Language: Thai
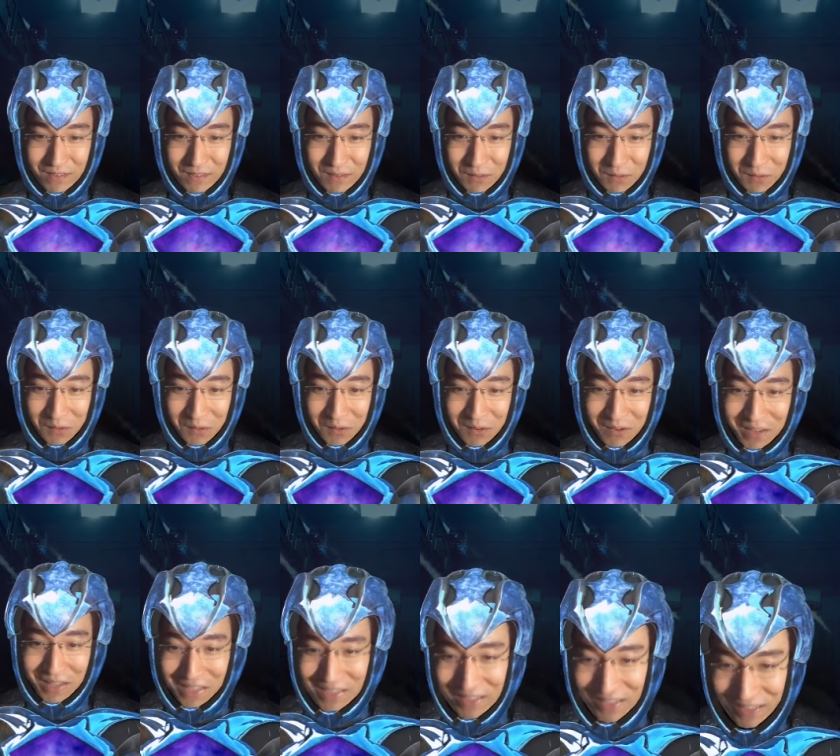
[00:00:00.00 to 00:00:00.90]
โอ้
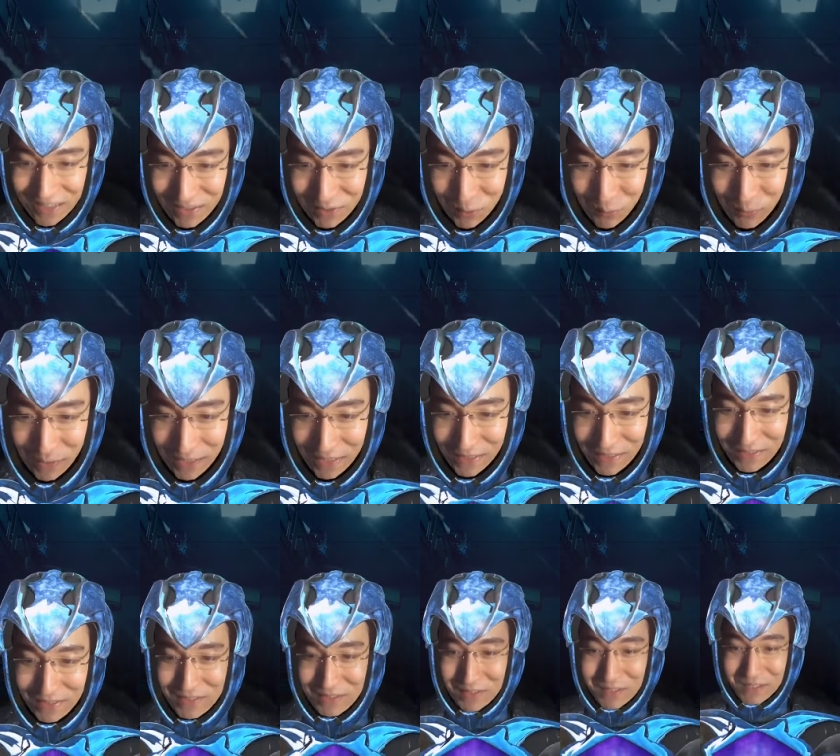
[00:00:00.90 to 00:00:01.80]
ยคือวัด
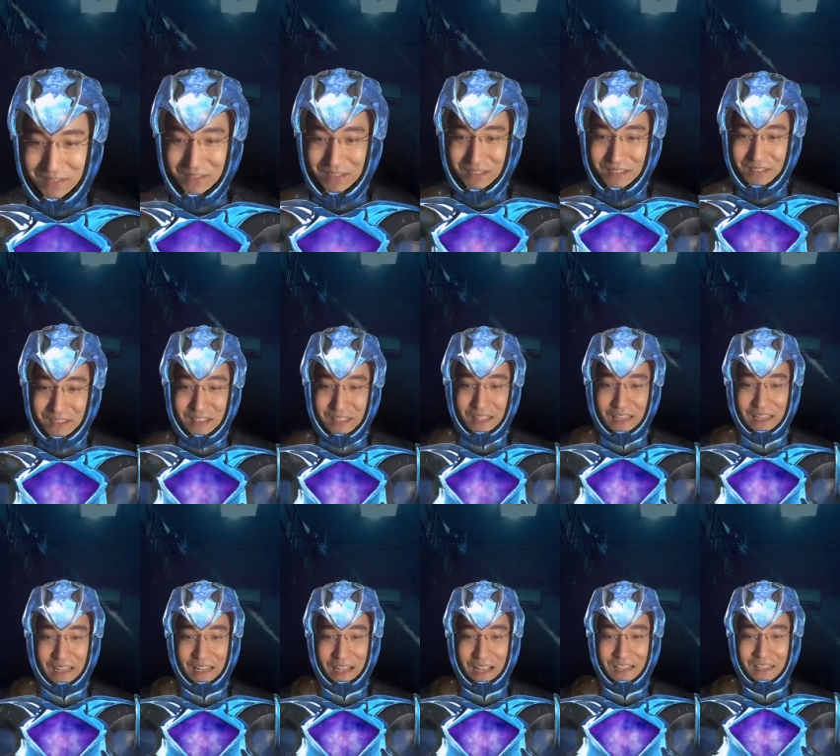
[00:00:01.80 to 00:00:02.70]
กิน
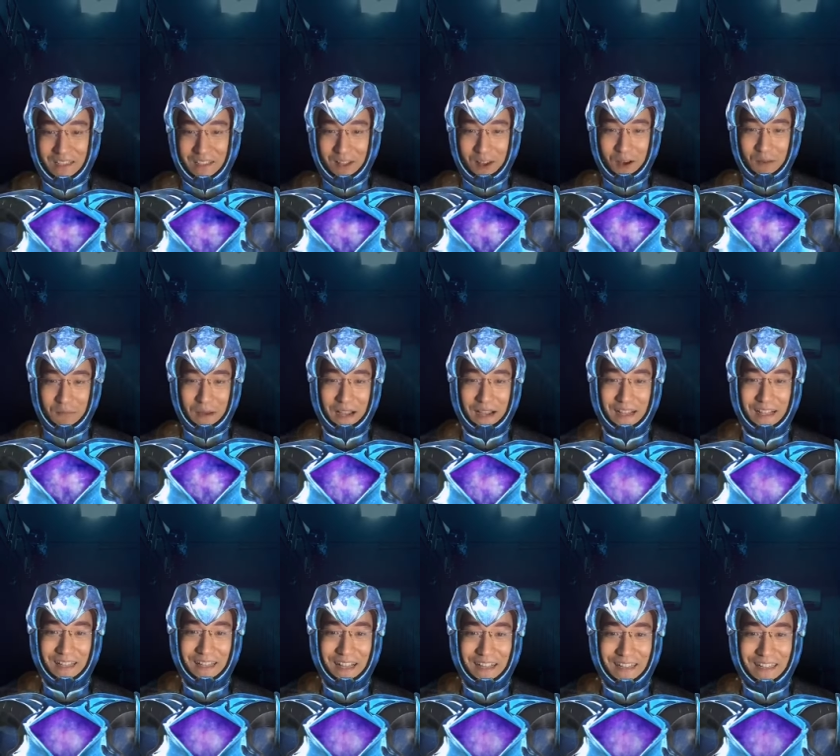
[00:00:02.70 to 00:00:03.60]
อะไรถึงหล่อมากข
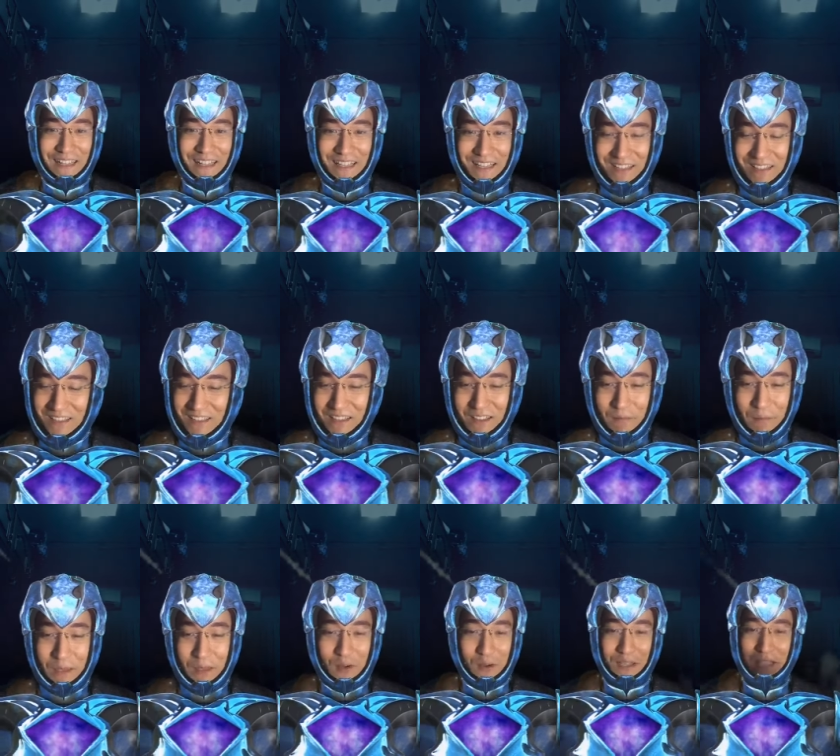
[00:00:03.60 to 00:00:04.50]
นาดนี้
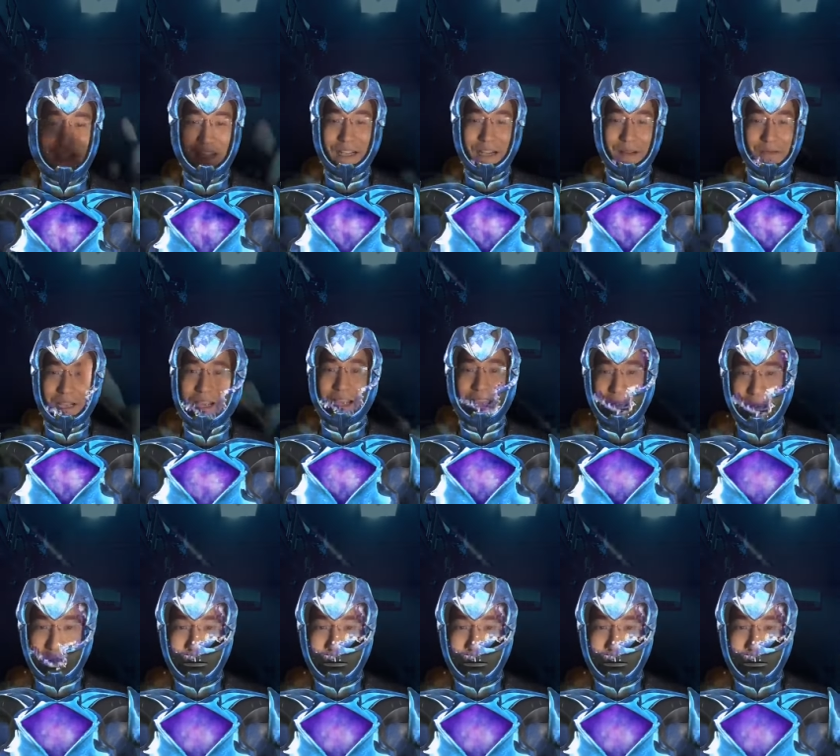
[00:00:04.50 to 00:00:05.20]
ไม่ต้องกินครับใช้แอป